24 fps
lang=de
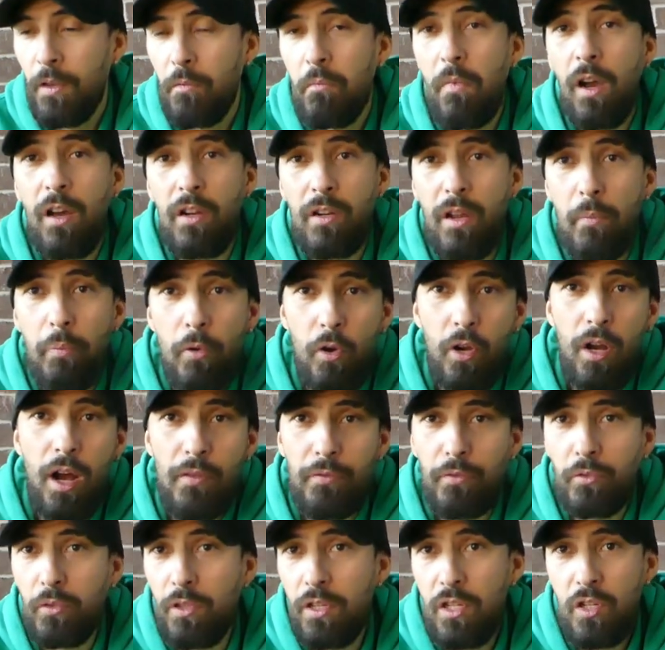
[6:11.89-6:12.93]
Weil
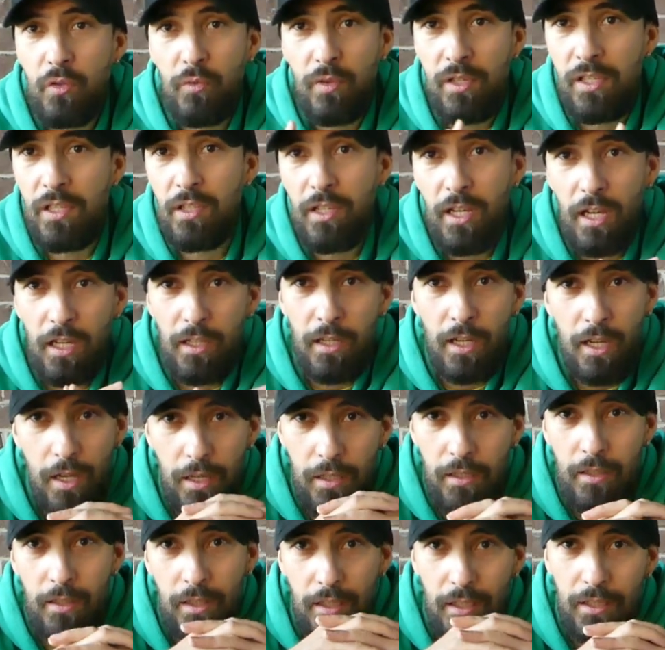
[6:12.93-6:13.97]
Repograf und ich, wir sind ja da
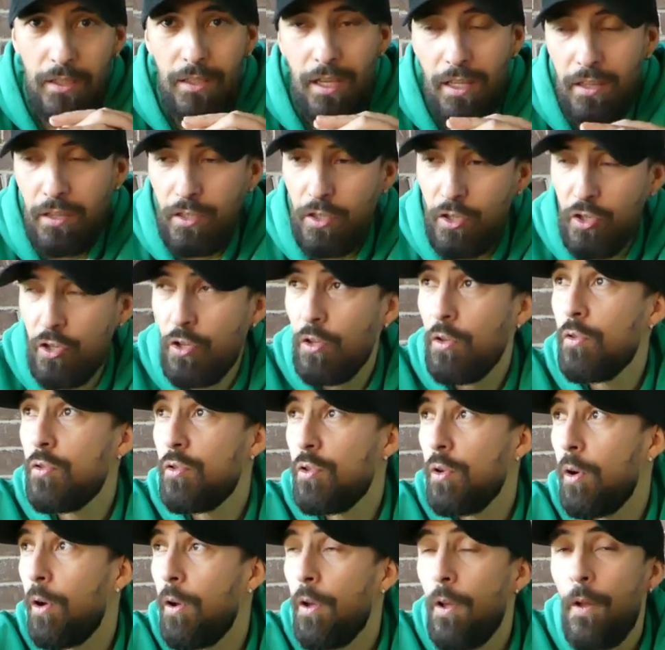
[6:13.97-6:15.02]
ne, identisch.
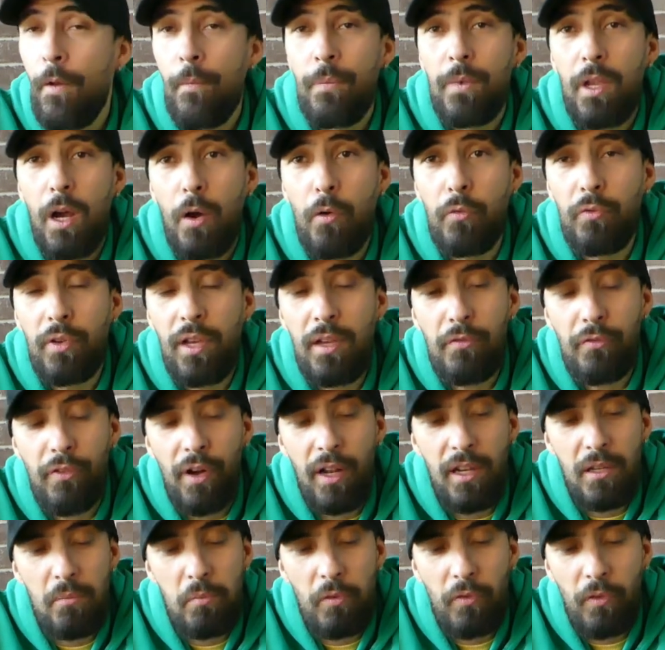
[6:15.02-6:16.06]
So, auf jeden
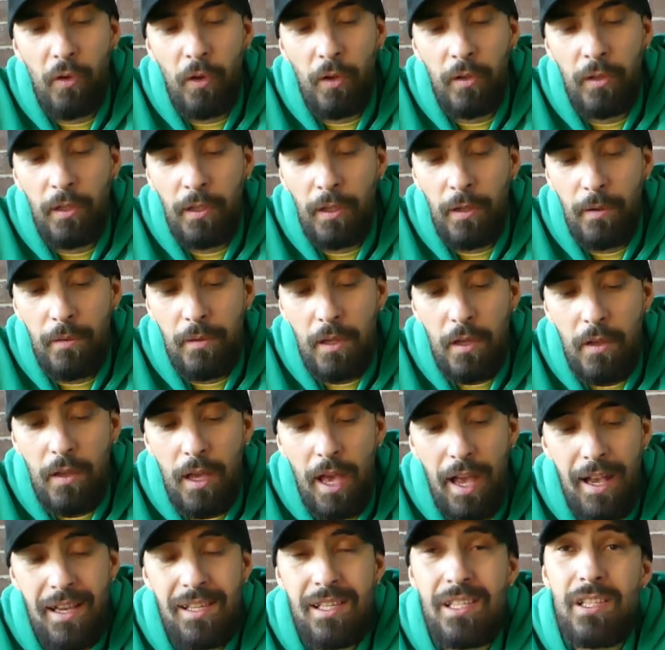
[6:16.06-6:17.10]
Fall, liebe Freunde,
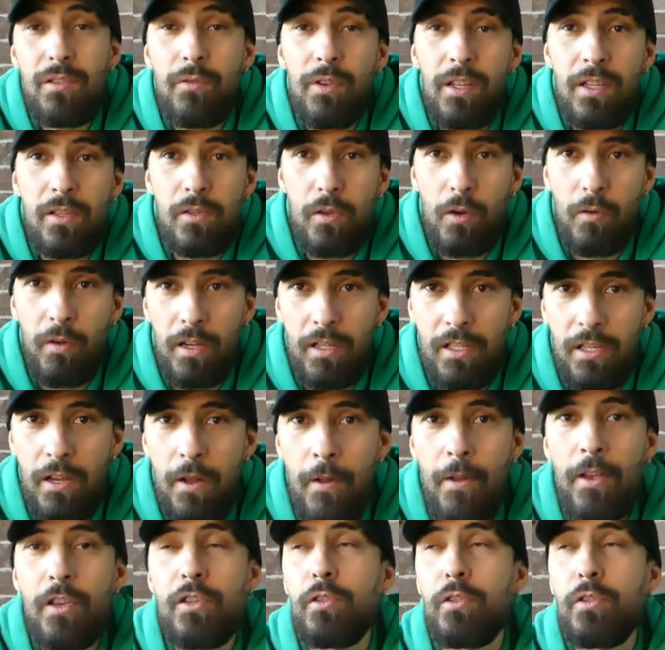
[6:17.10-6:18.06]
Erstens wegen sowas.